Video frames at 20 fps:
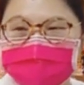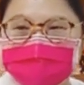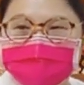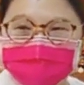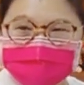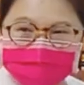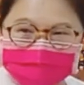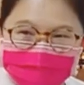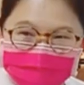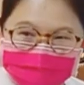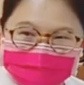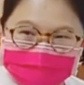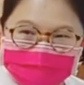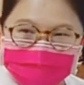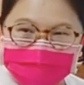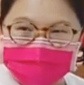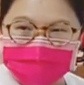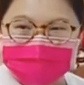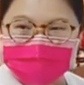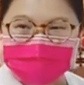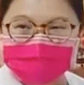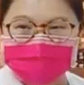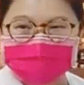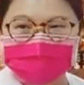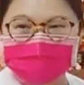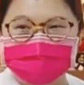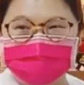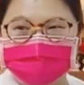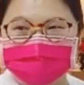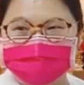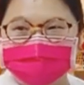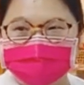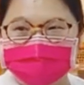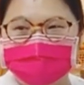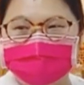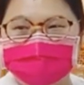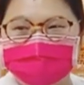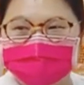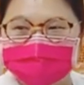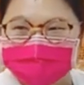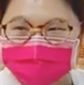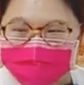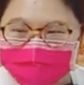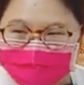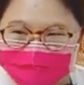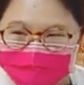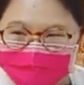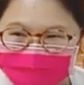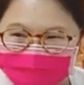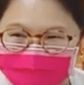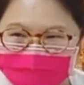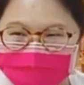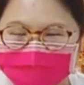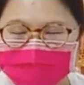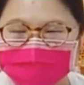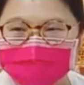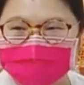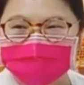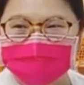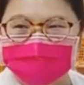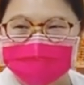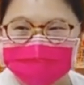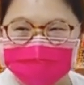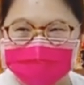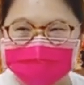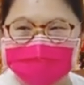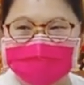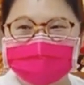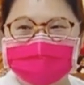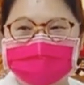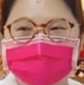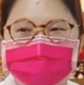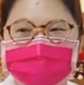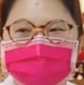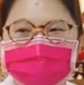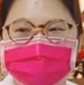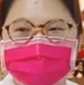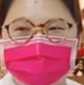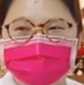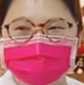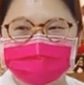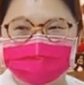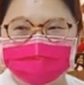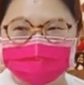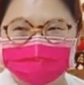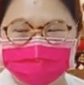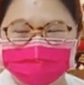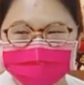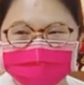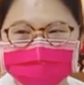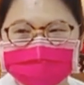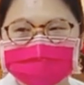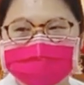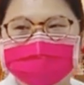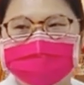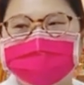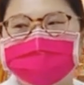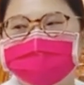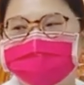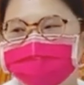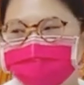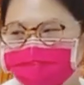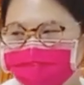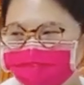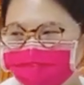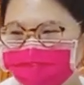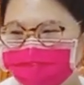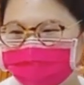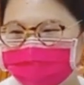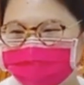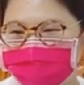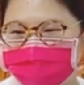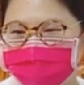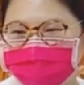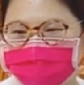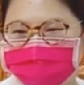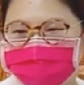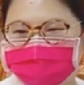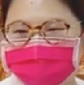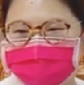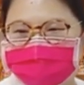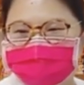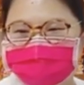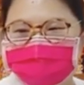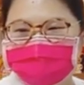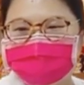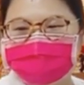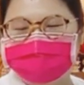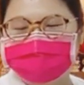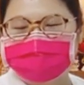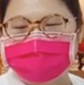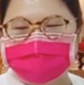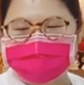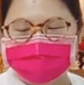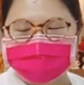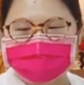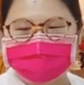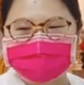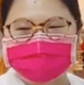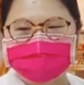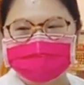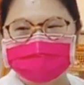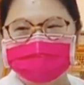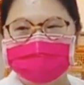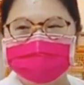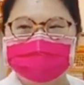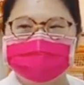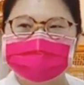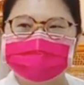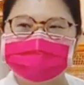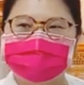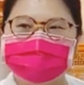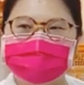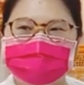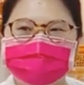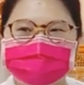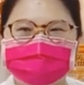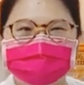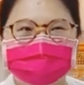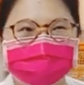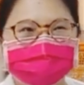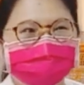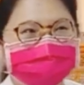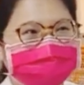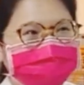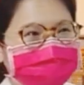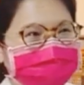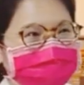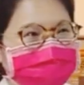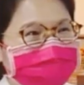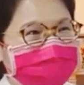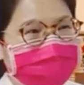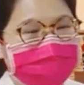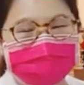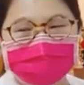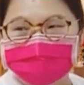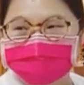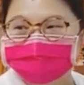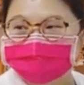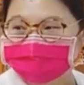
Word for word: 们道场，我们经常要我们的道亲去培养自己布施的心，好，还有。我们这个道场是有在开荒的